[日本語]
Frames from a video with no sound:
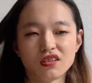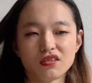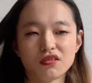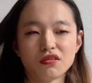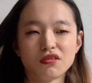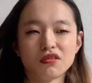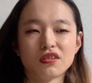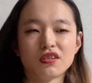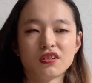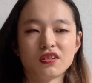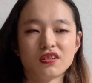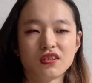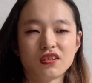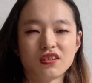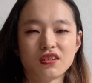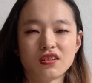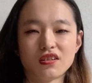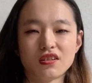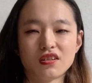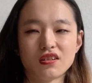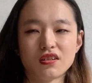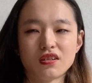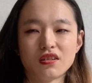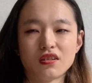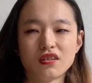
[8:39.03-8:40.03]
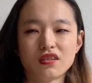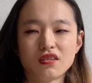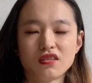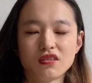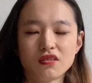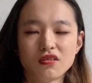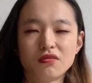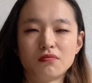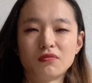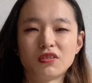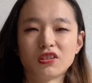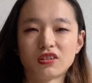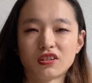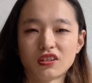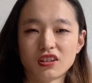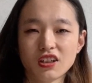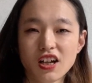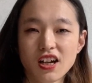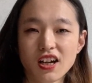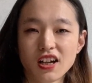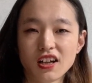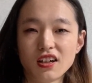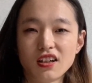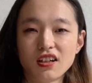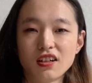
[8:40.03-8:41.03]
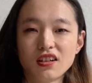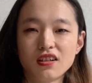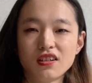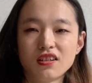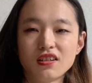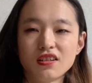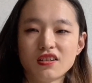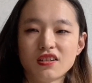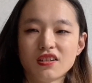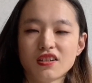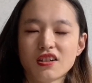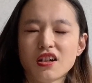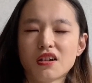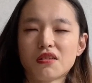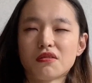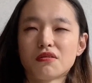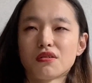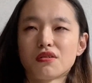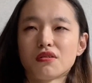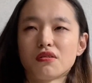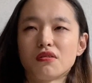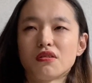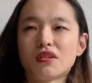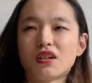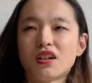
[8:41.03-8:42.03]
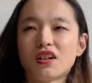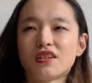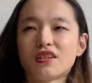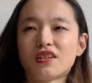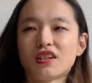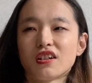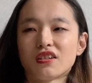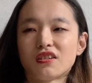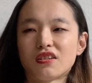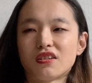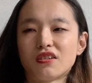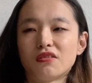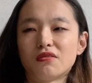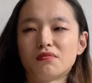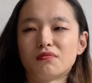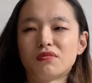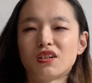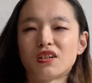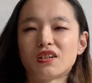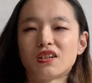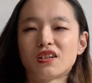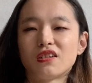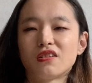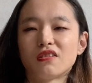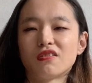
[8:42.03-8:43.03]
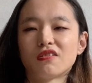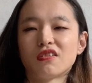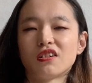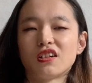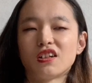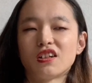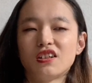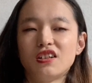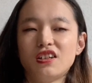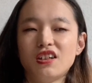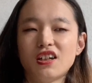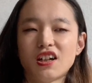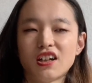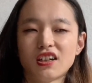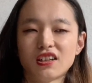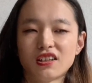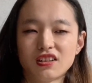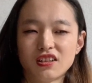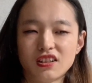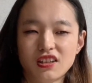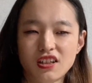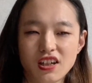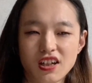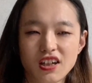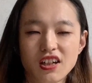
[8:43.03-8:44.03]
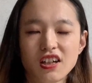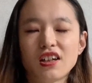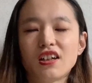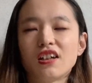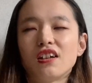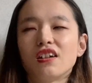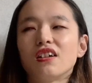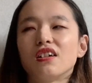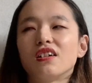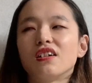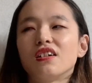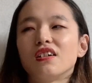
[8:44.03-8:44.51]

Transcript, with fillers: 素質を持った視覚障害者って思われるのが嫌で